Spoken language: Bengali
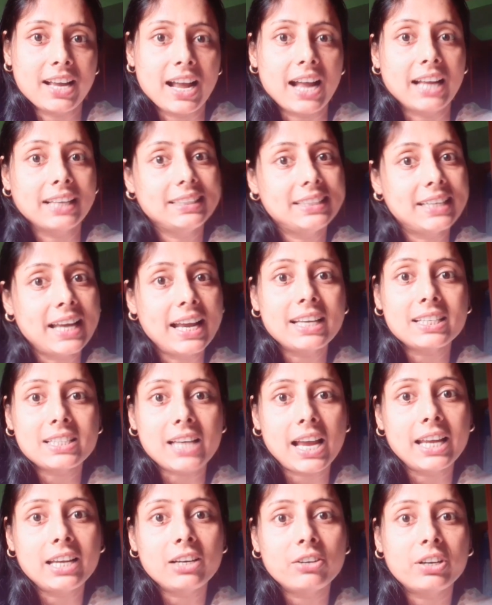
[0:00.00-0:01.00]
আর যেই
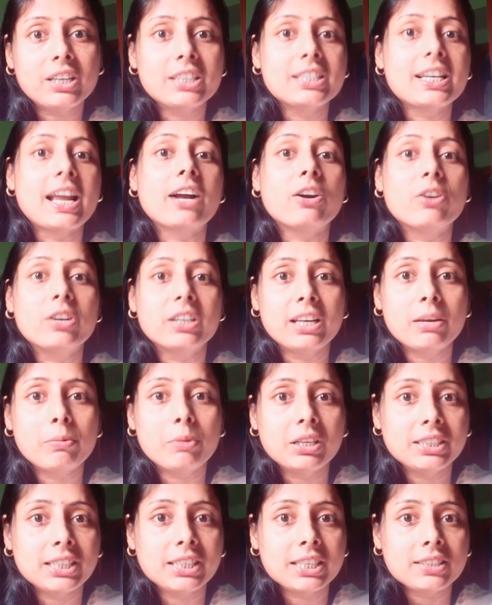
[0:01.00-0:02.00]
সাইন করেছে এখন কি
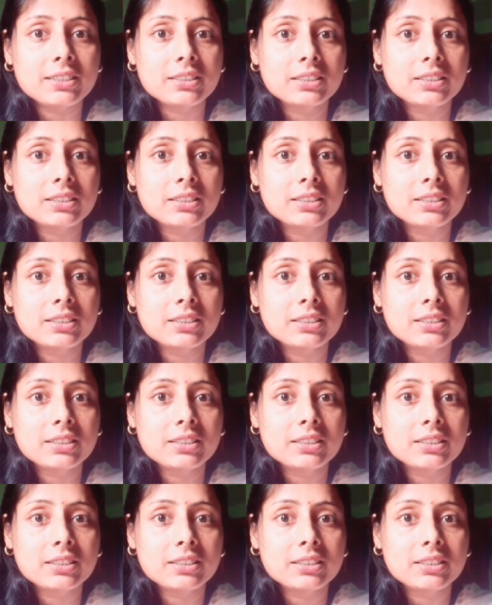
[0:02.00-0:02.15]
বলছিস